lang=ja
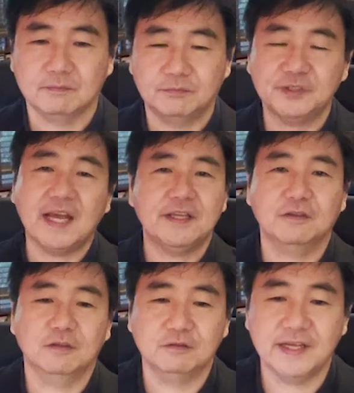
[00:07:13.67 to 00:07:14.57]
舞台
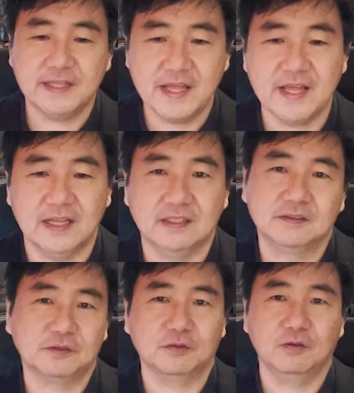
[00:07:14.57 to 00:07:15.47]
の上で
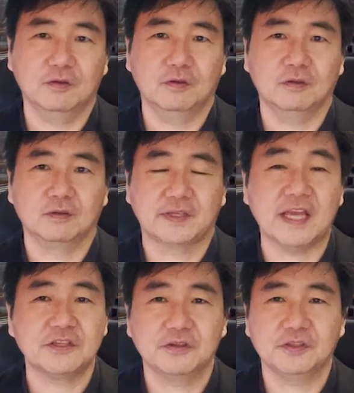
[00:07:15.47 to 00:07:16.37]
その
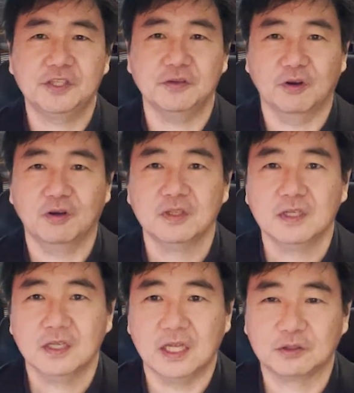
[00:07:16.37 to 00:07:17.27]
研究費を
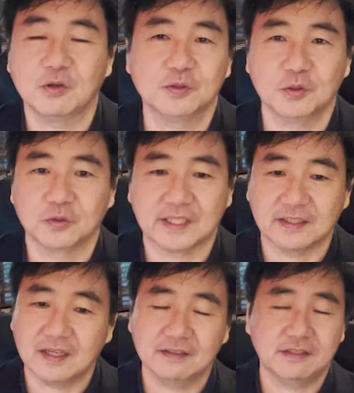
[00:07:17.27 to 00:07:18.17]
取るのを
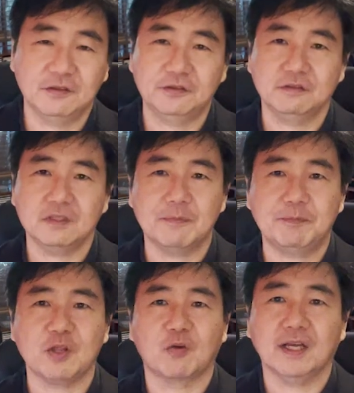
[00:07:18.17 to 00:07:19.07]
戦わせるっていうのはやっ
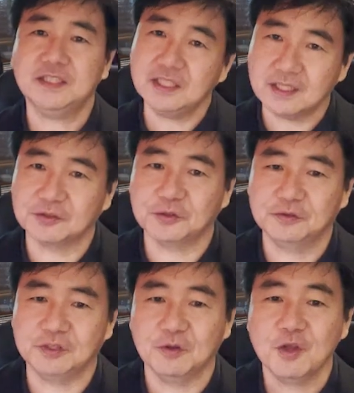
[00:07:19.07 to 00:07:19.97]
ぱりおかしいなという
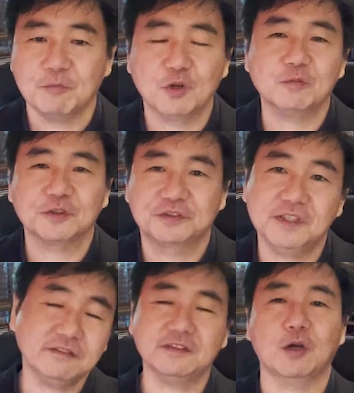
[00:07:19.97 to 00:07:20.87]
ふうに僕も
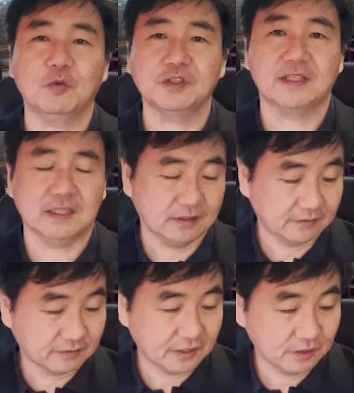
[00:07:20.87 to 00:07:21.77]
常々思ってたんで
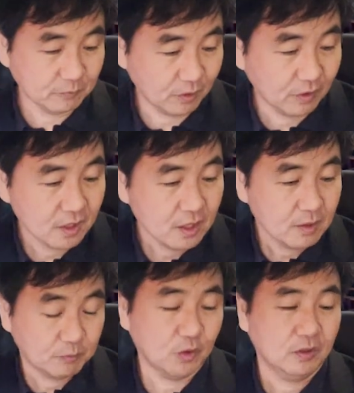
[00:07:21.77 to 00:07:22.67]
すけれども
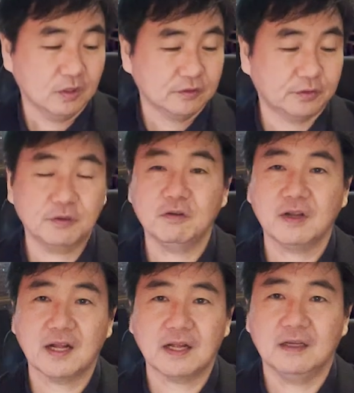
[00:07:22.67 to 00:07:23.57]
もうその
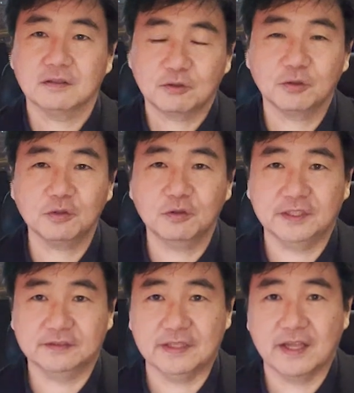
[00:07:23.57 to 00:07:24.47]
かことを
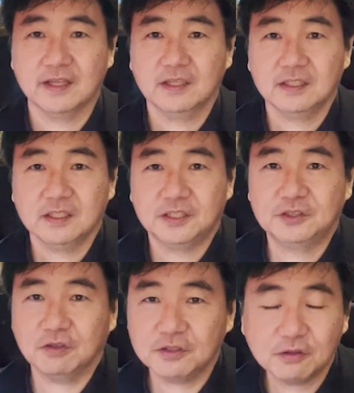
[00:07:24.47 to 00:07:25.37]
ですね非
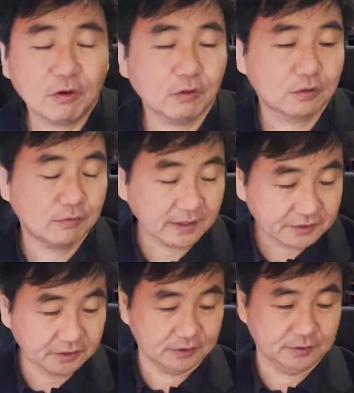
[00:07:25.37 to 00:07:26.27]
常にこう詳
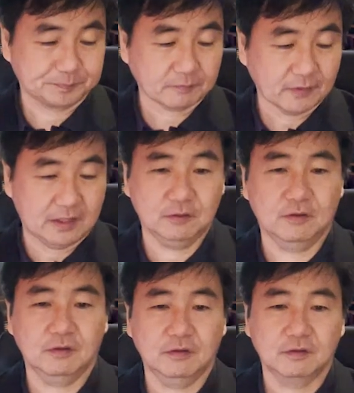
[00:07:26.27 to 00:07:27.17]
しく、あ
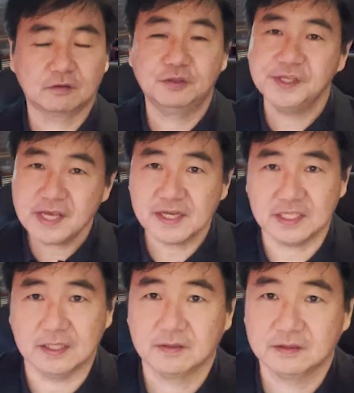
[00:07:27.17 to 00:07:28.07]
のー、クリア
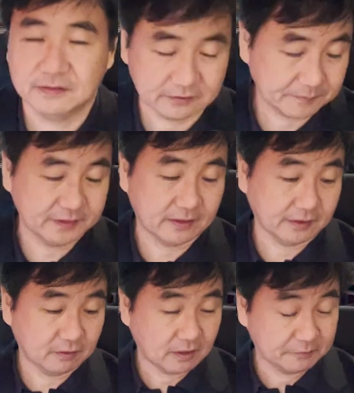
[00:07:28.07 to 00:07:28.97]
に説明さ
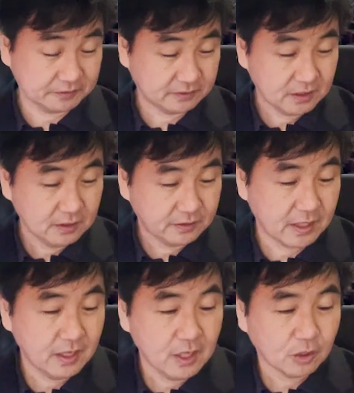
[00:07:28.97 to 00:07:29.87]
れておられます
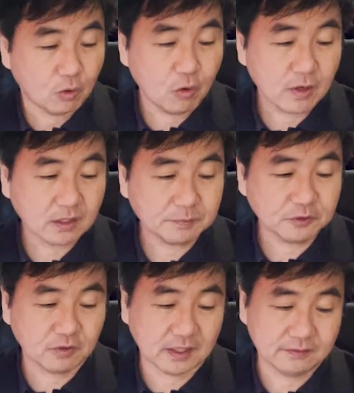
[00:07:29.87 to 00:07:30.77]
で工学部
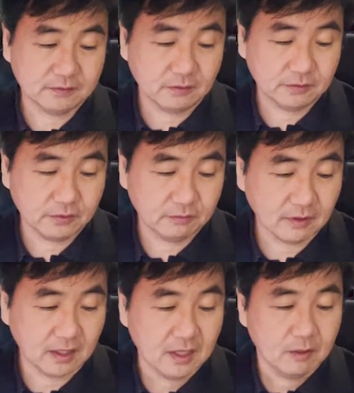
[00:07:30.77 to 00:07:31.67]
の活動っていう
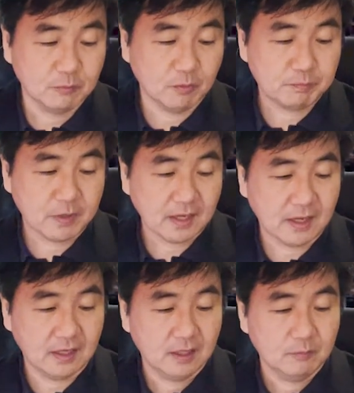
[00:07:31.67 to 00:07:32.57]
のはもっぱ
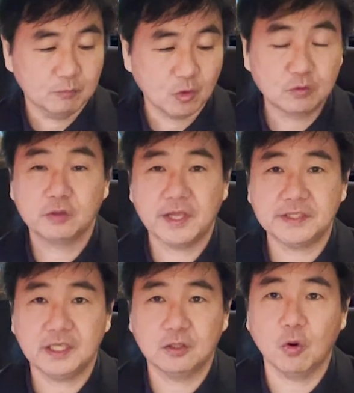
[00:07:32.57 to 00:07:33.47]
ら目
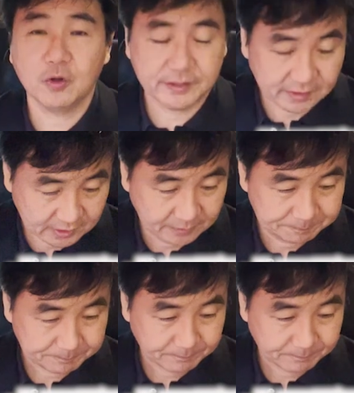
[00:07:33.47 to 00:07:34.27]
的合理的